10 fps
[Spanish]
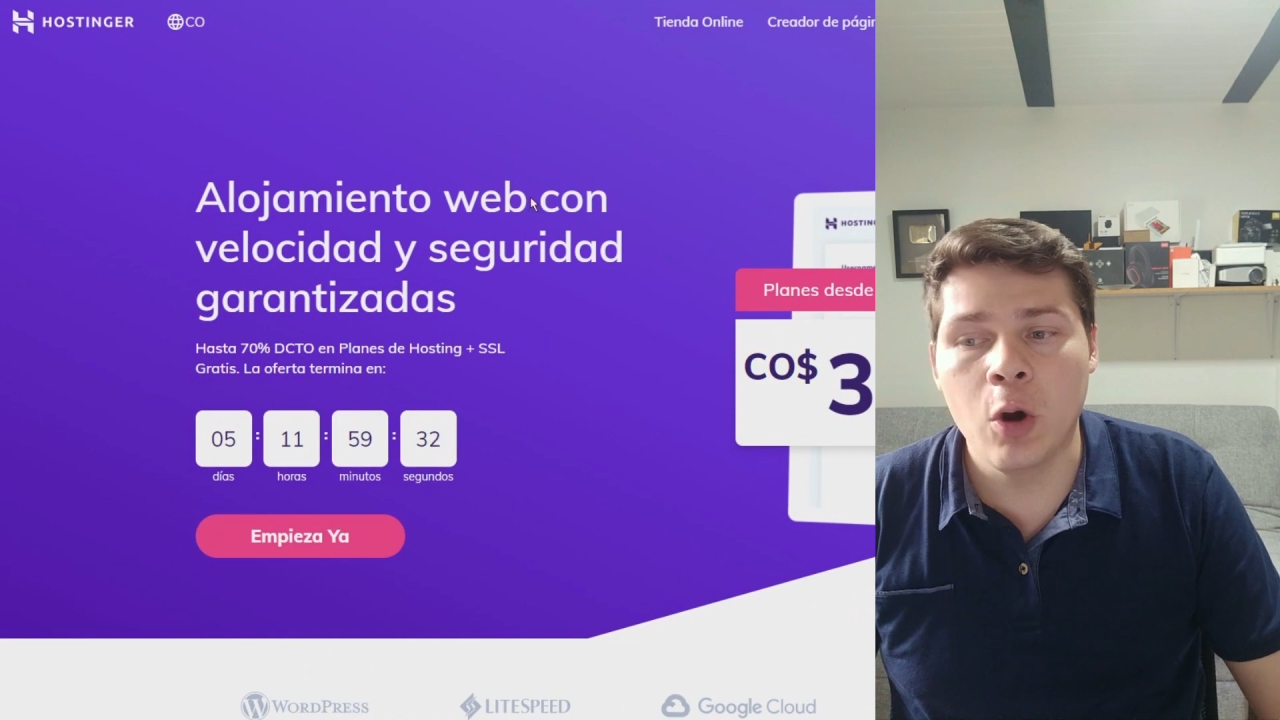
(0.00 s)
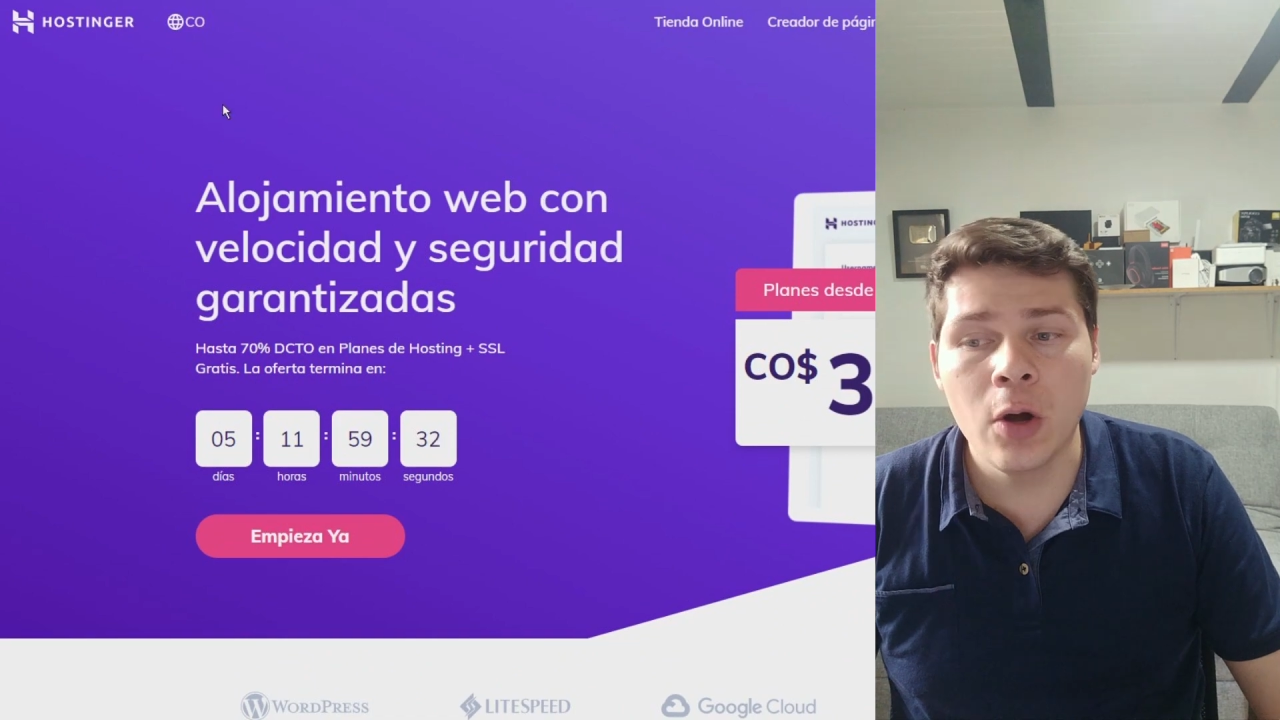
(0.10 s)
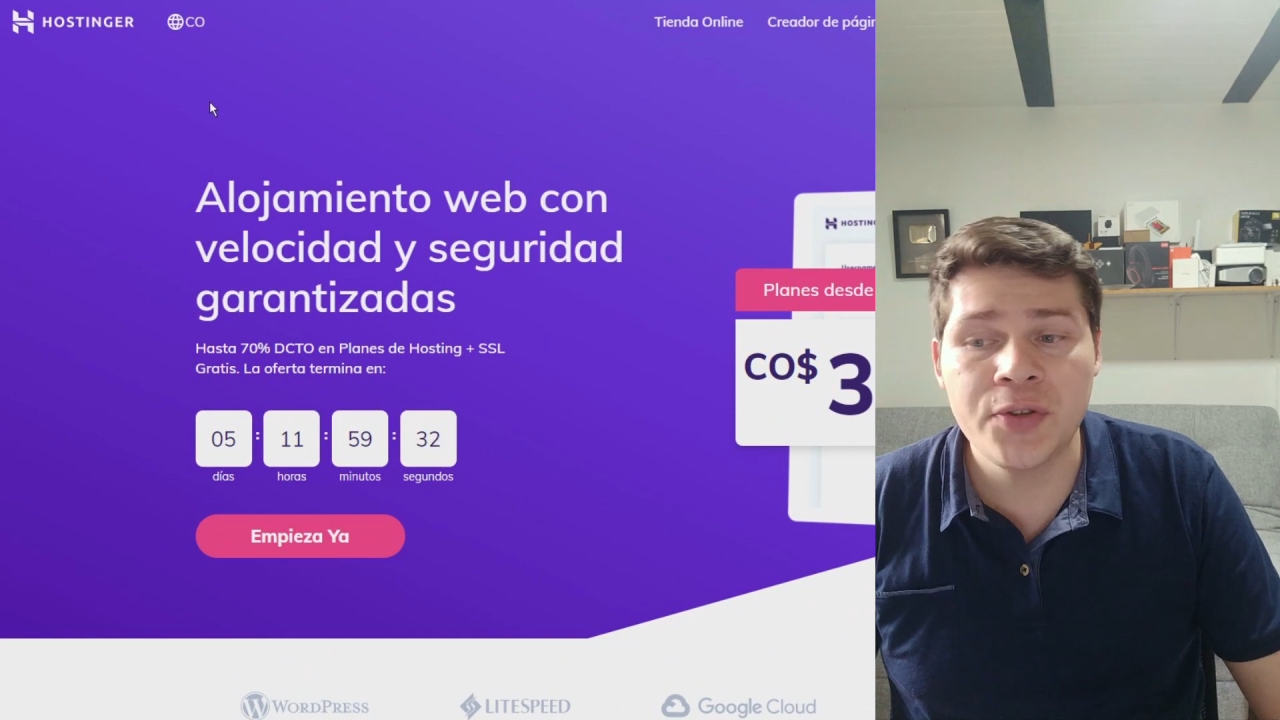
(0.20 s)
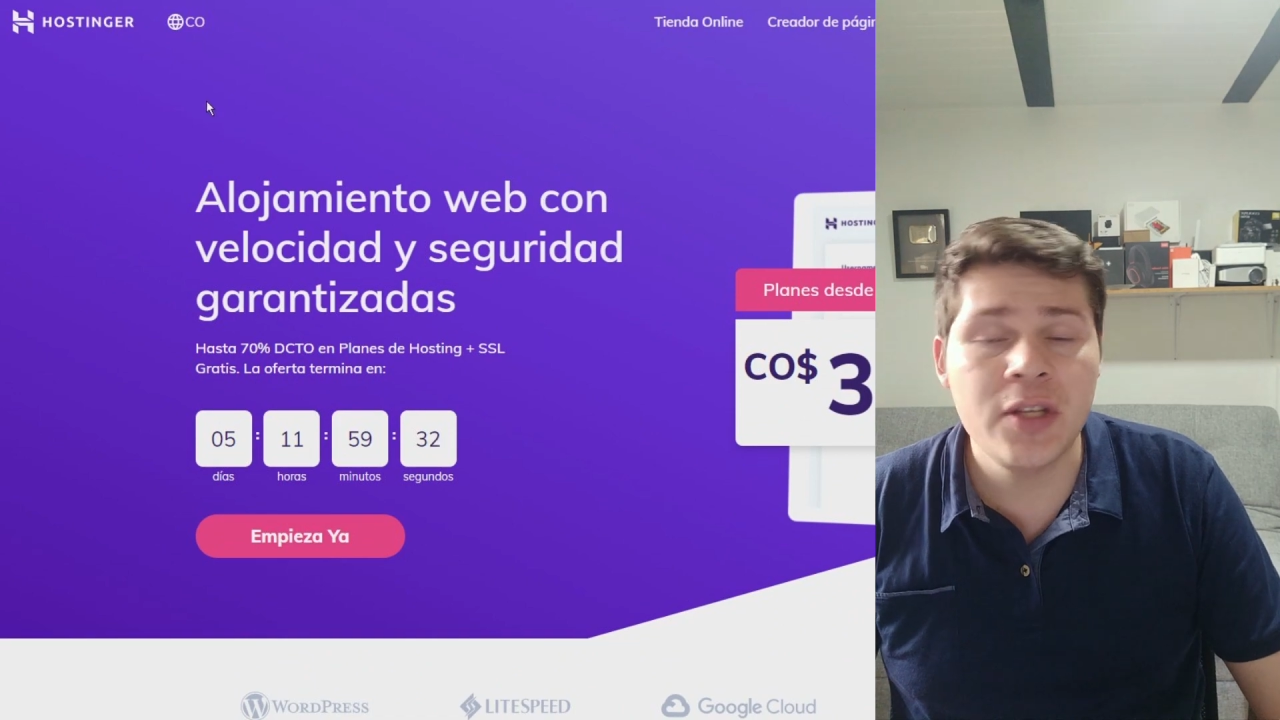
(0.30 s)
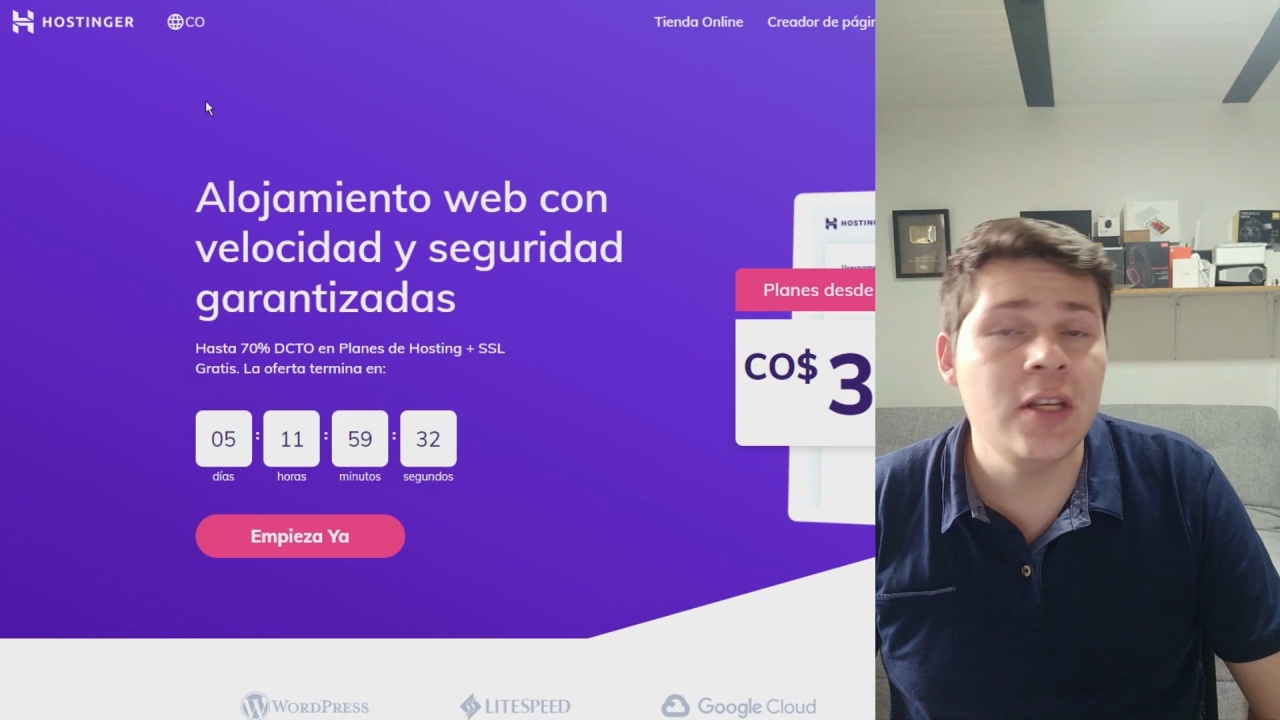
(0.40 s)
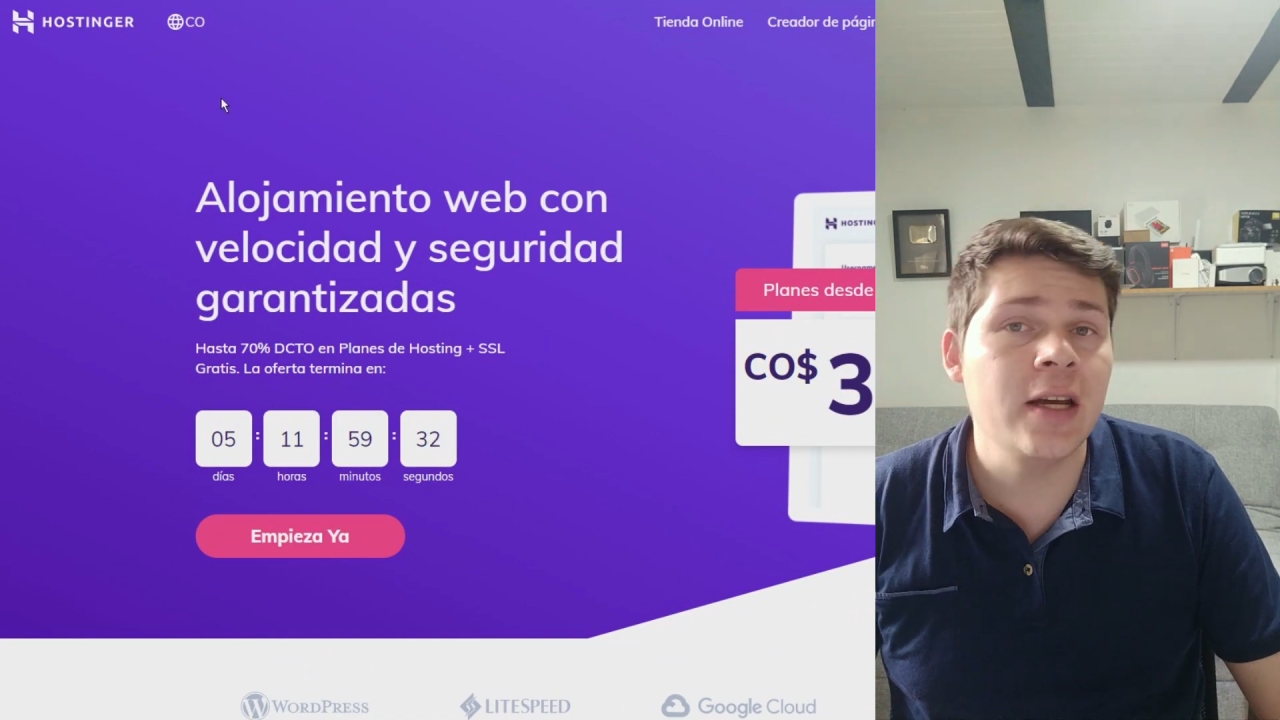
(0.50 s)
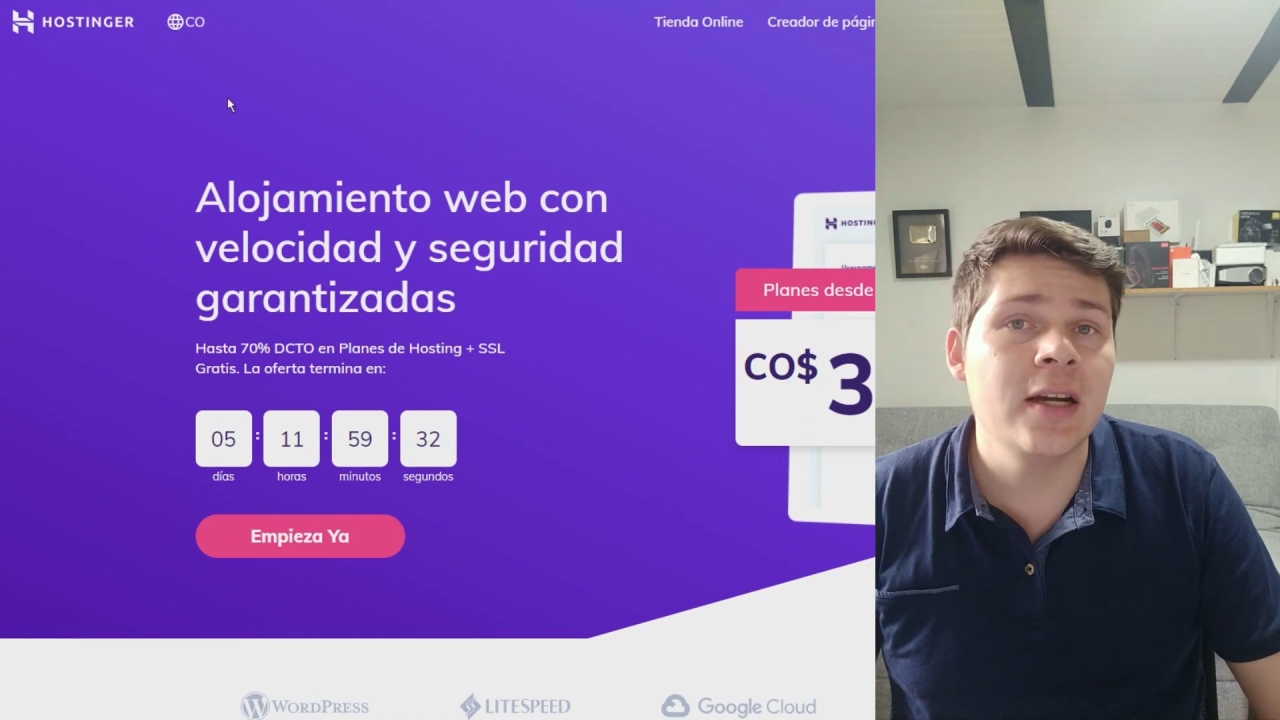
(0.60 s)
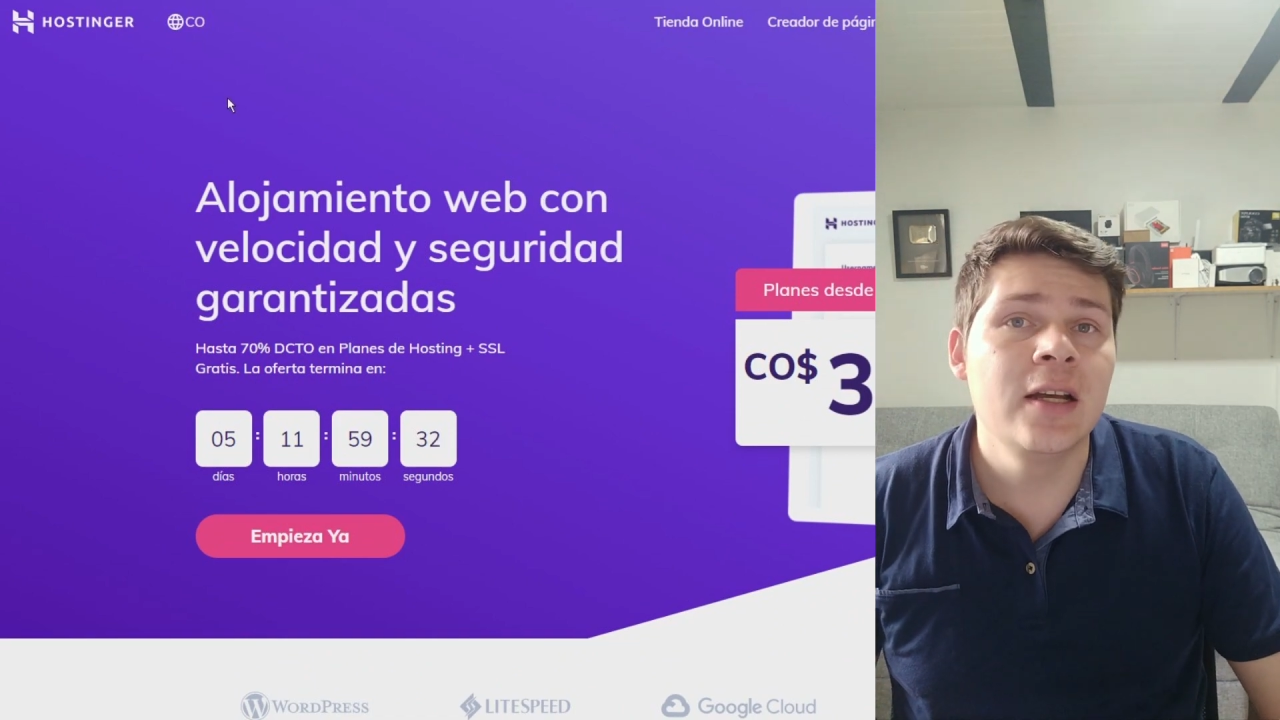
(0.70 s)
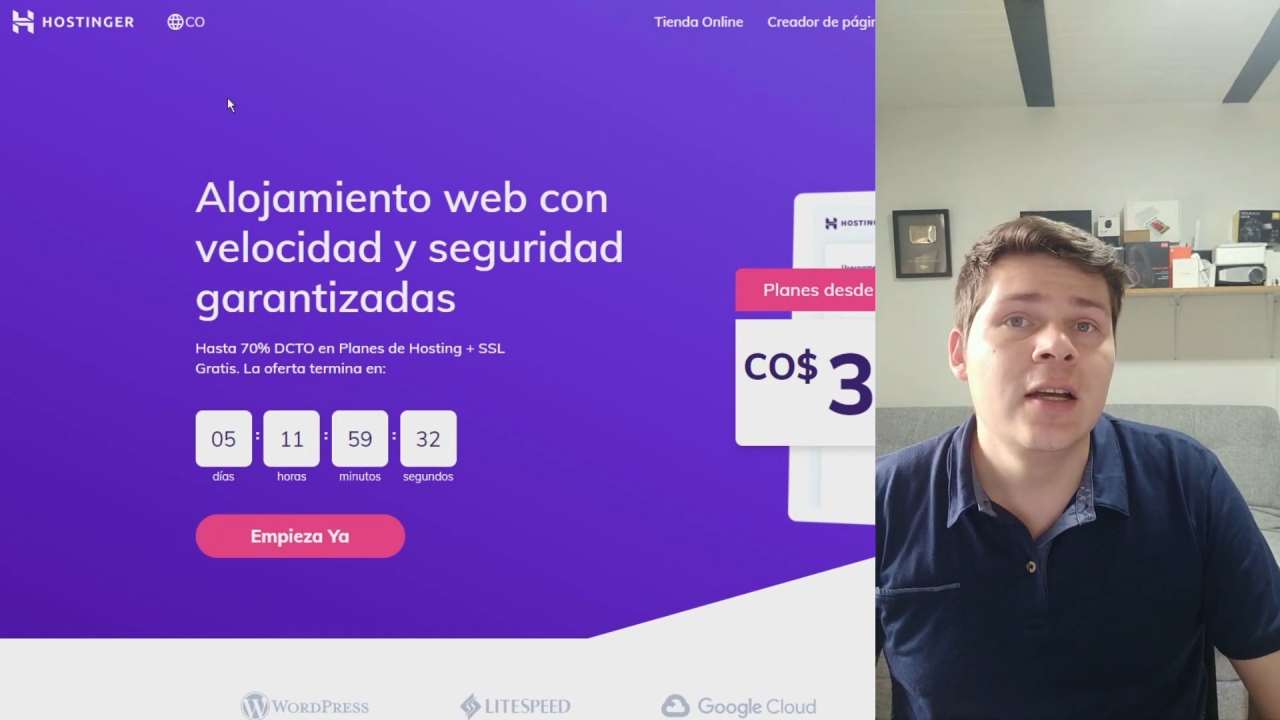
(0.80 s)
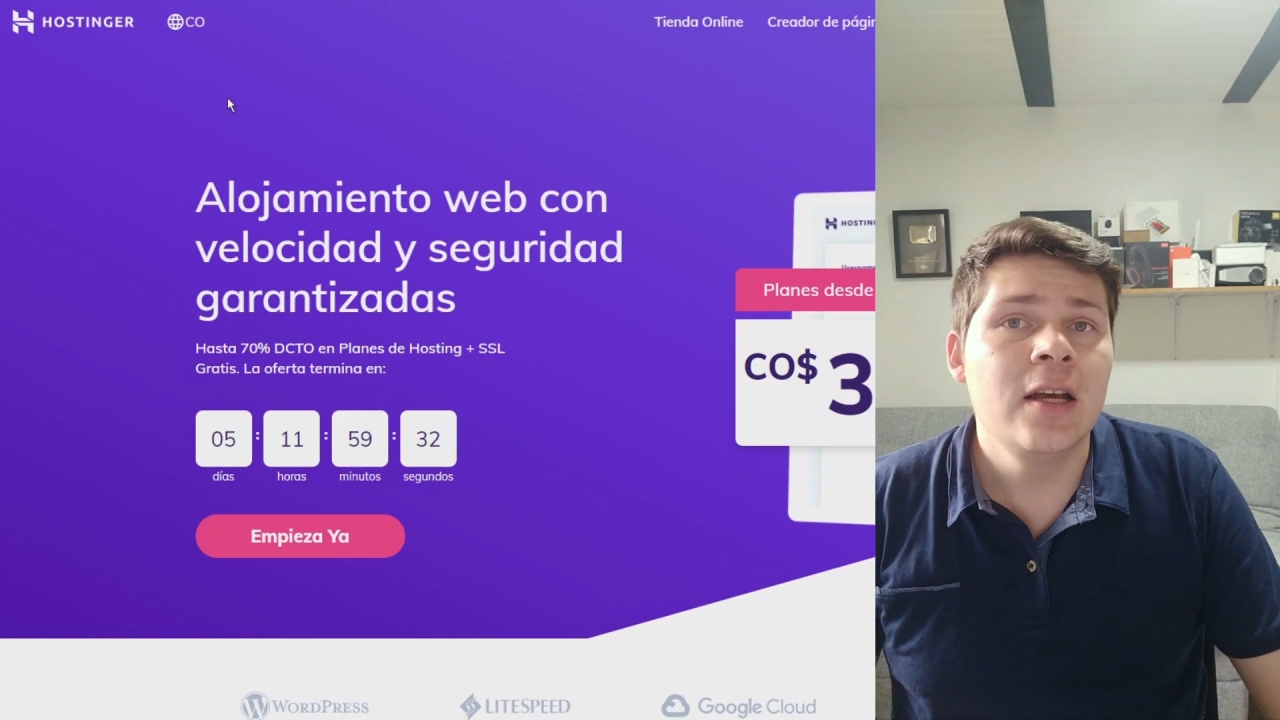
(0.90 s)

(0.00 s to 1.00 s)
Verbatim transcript: Hostinger,